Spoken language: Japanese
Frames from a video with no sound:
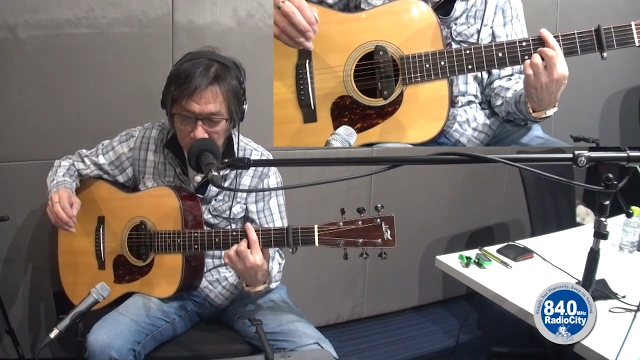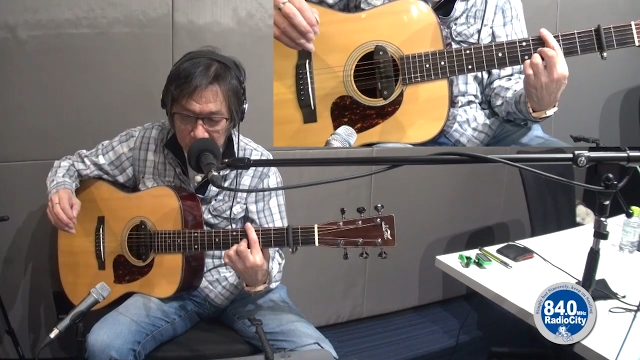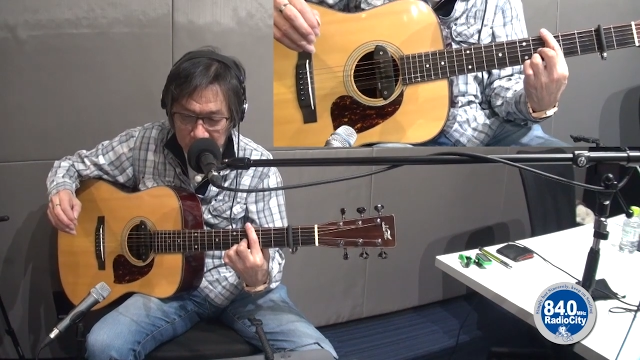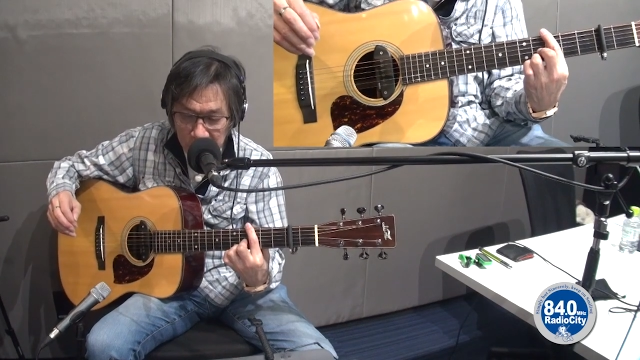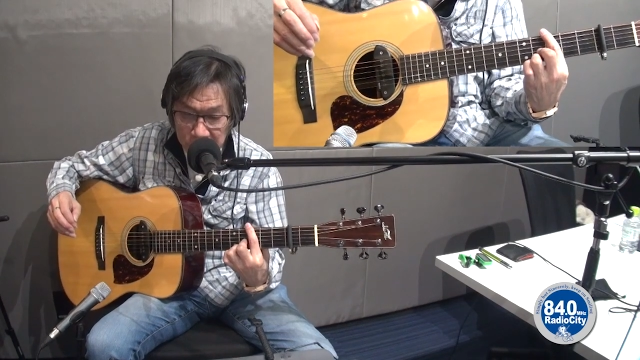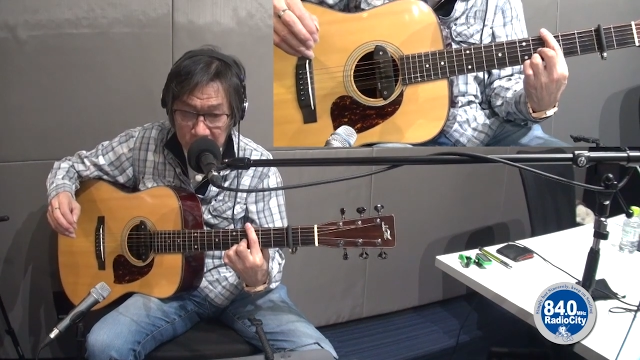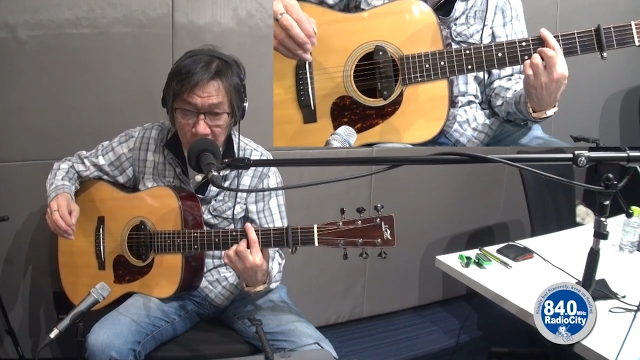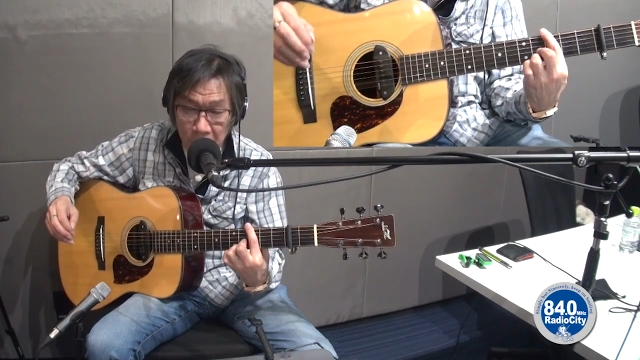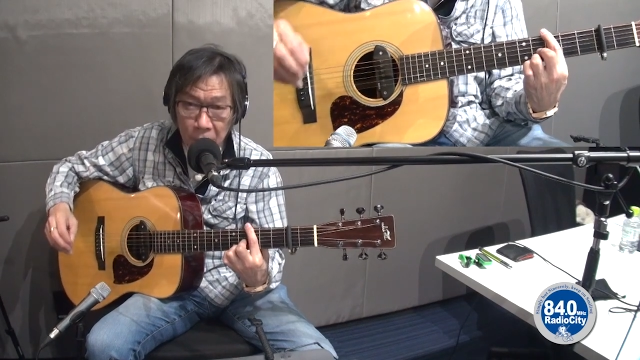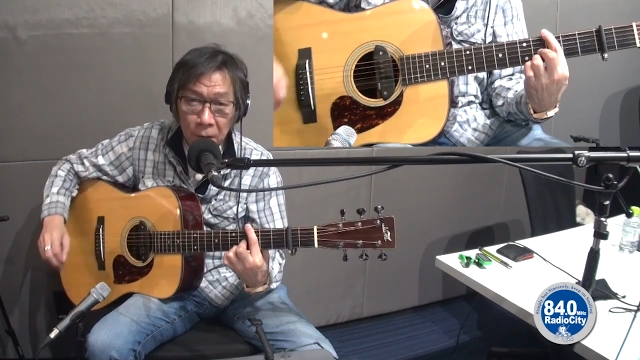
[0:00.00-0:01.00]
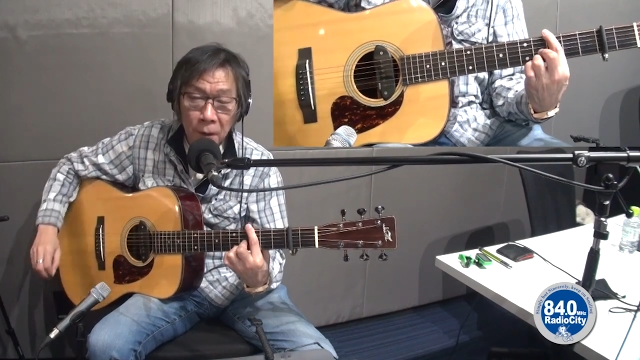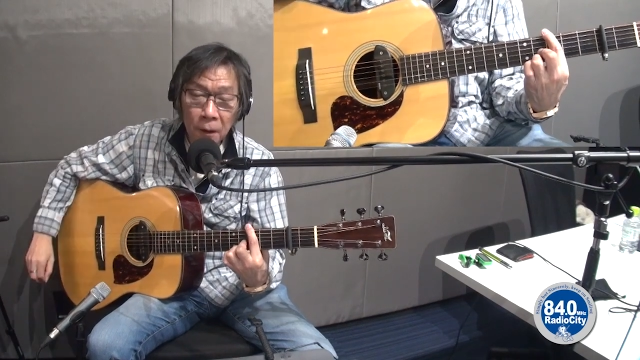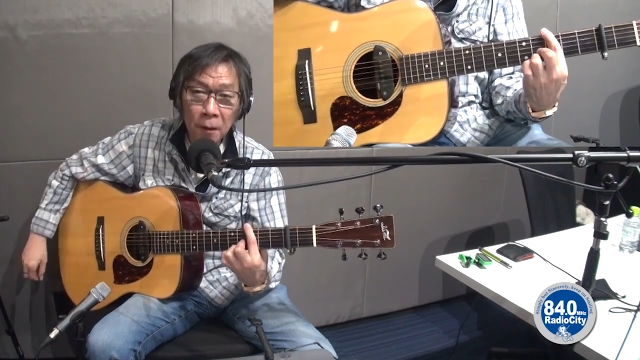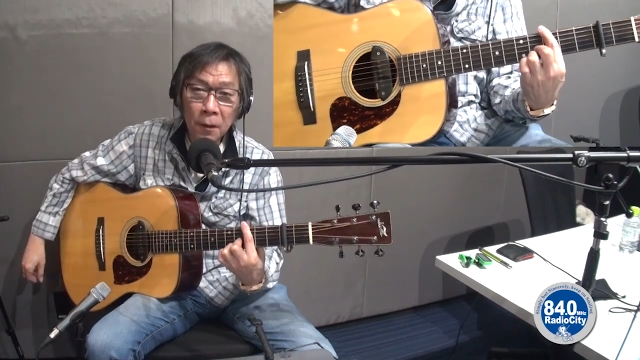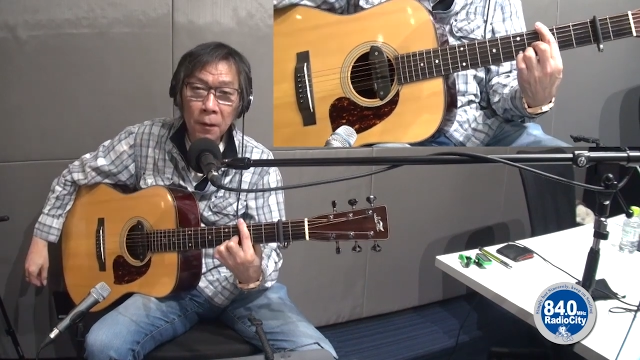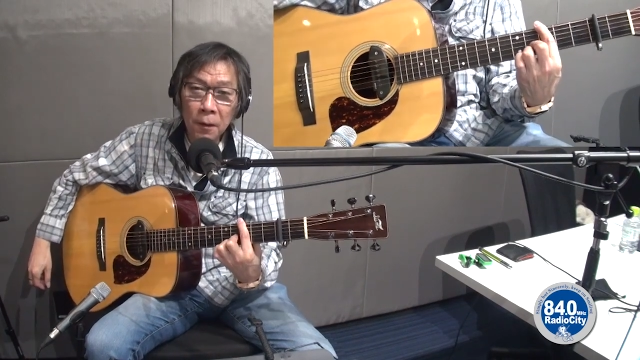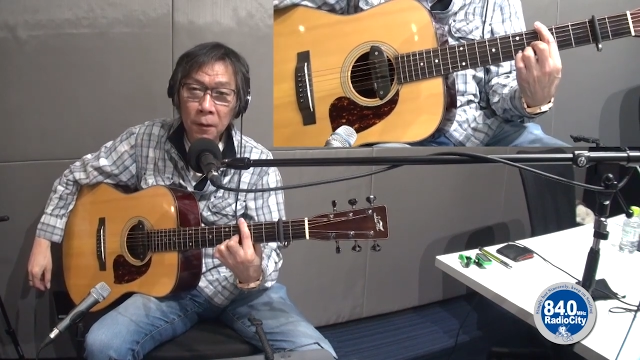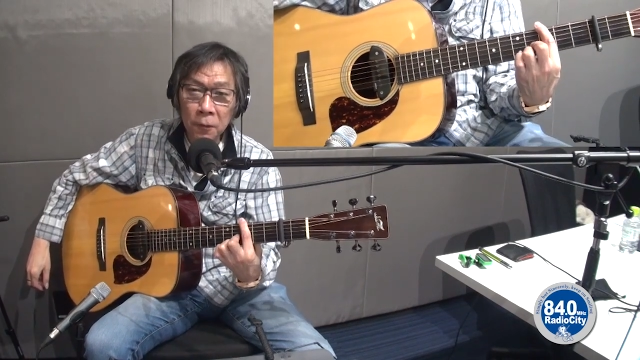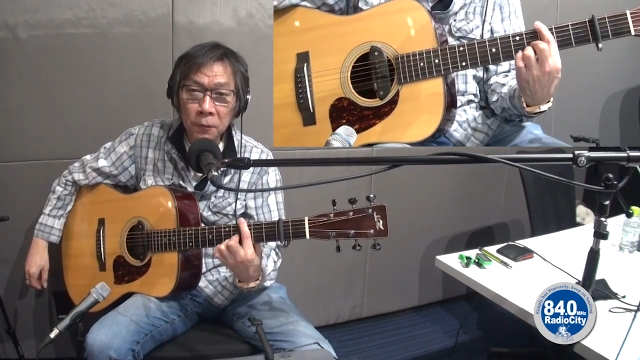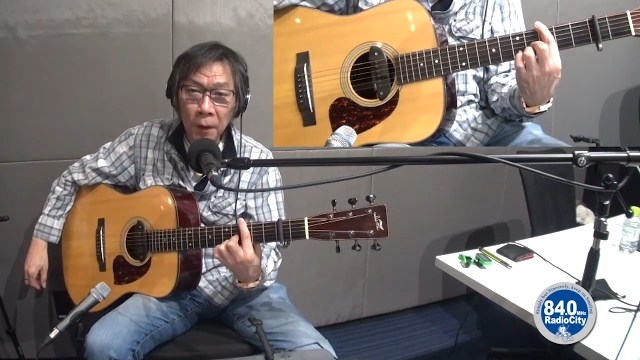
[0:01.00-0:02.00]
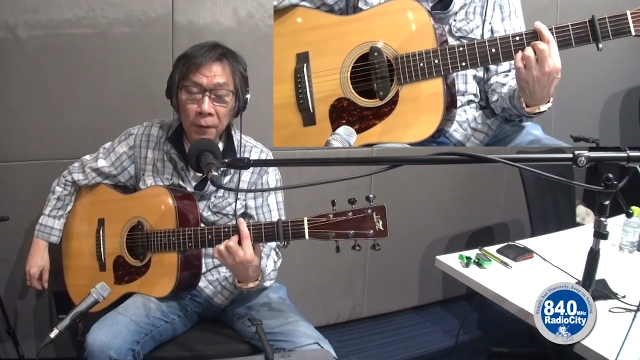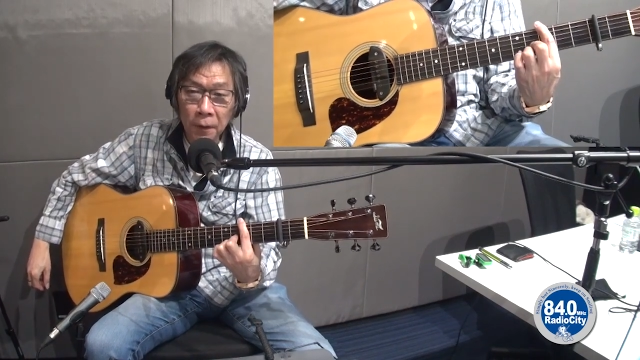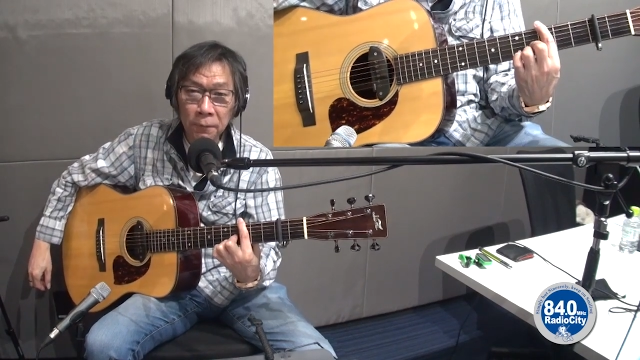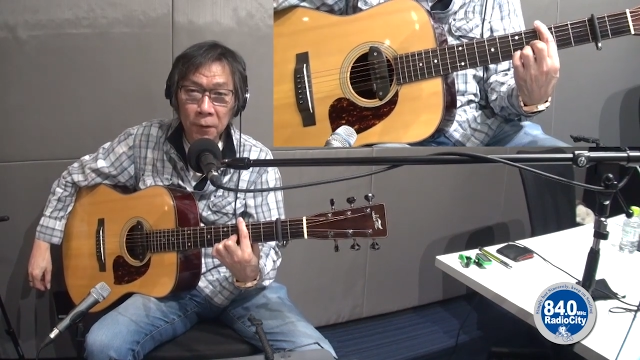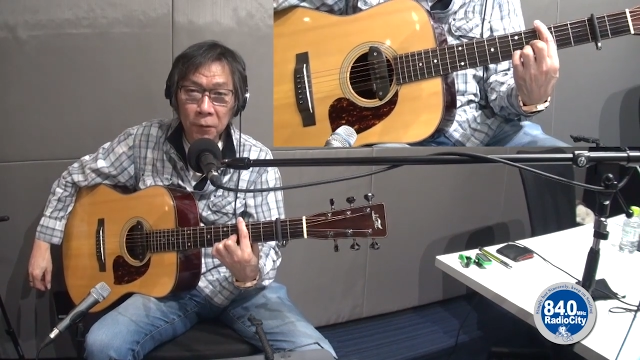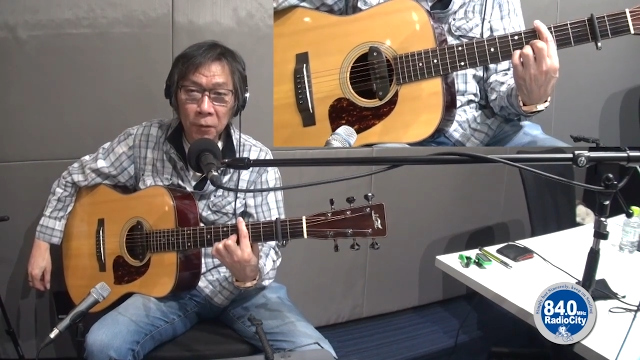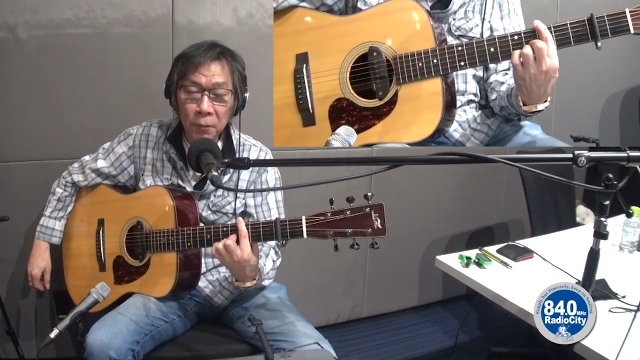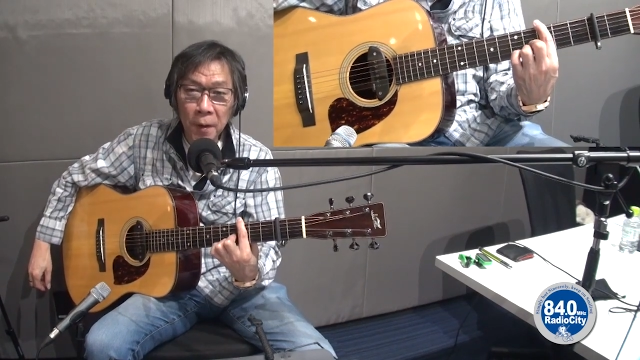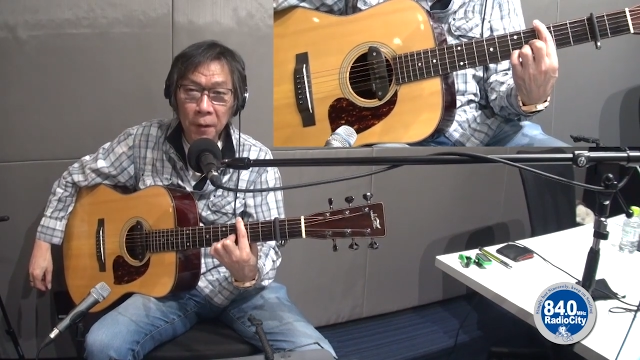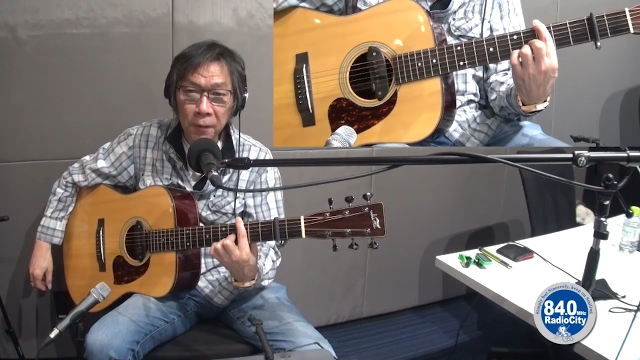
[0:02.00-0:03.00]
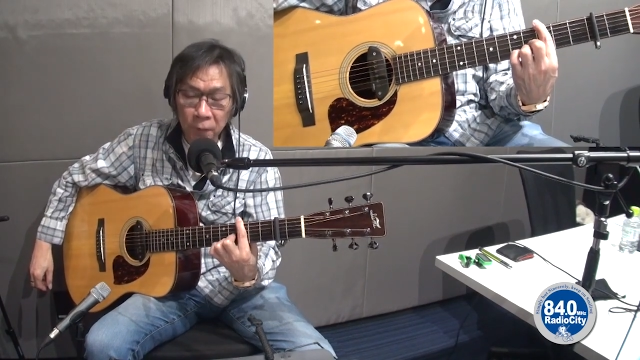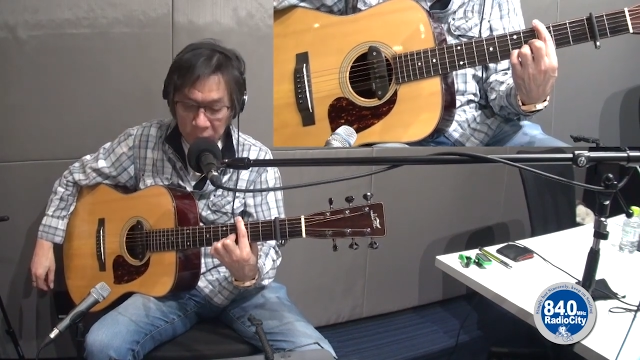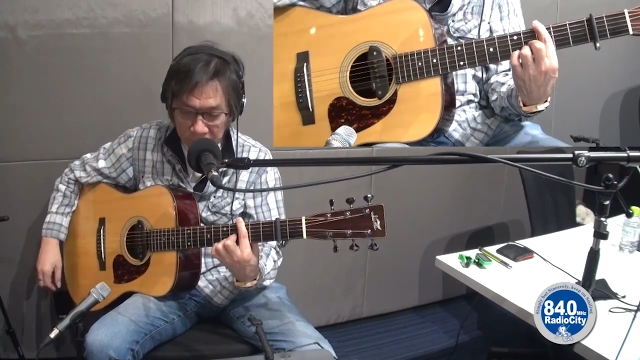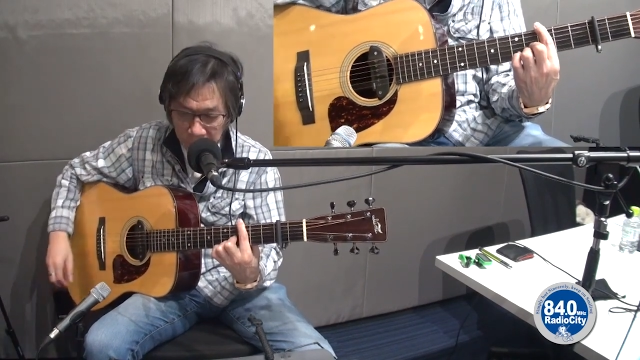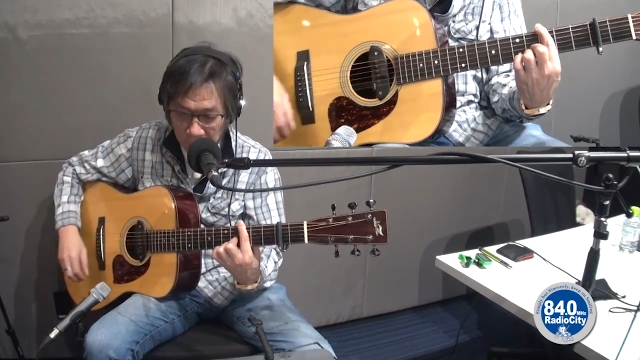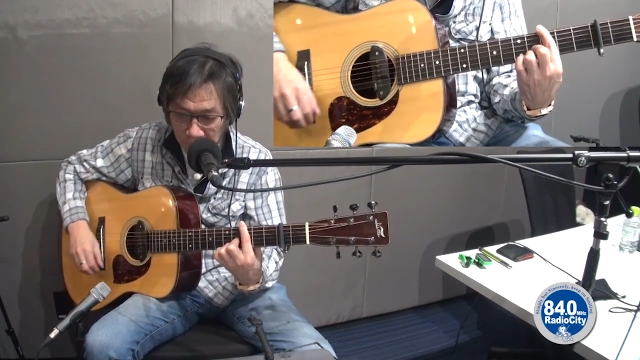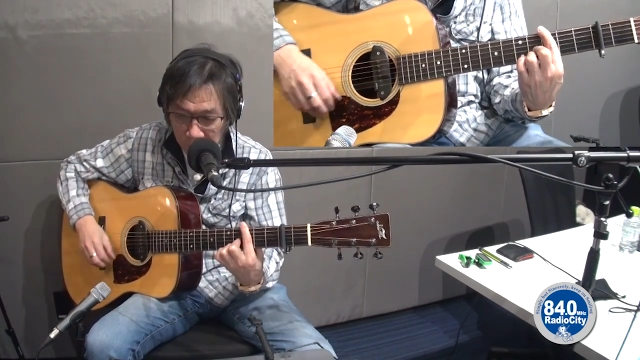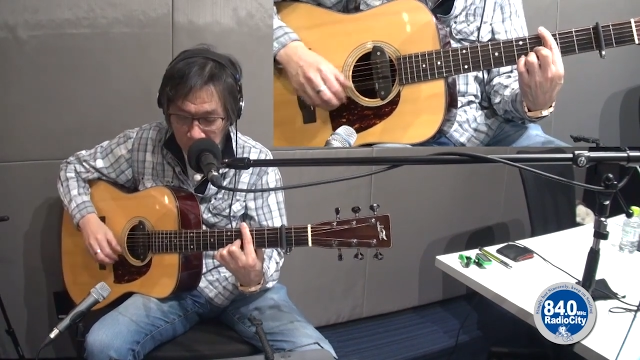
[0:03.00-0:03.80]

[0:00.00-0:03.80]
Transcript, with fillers: で着地で、えー、ろく弦さんフレットのベースを弾くと、